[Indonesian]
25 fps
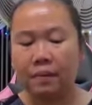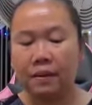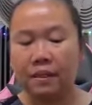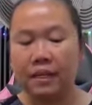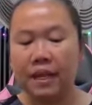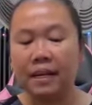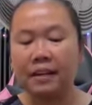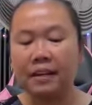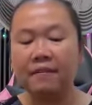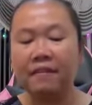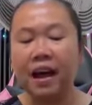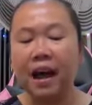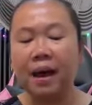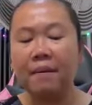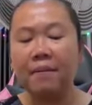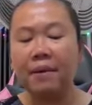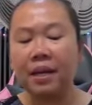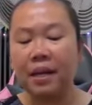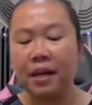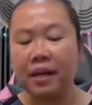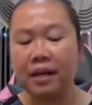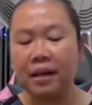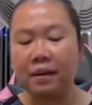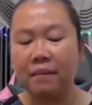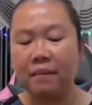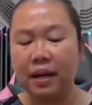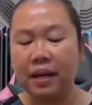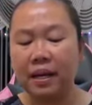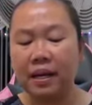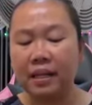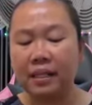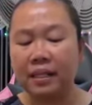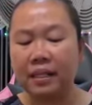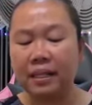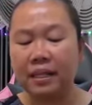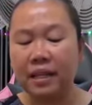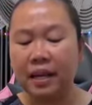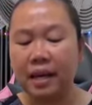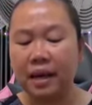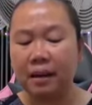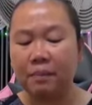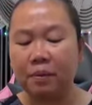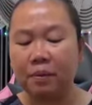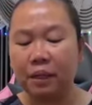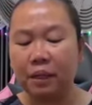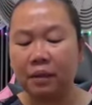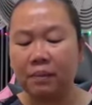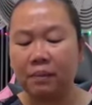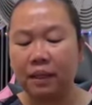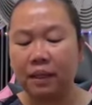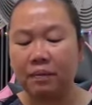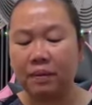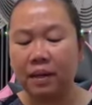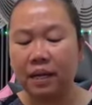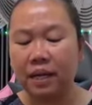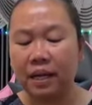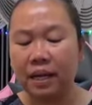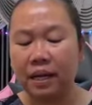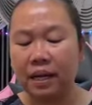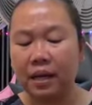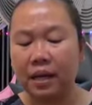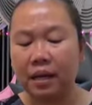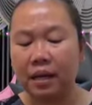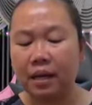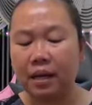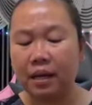Bisa dipahami ya nyampe di sini ya buat teman-teman ya.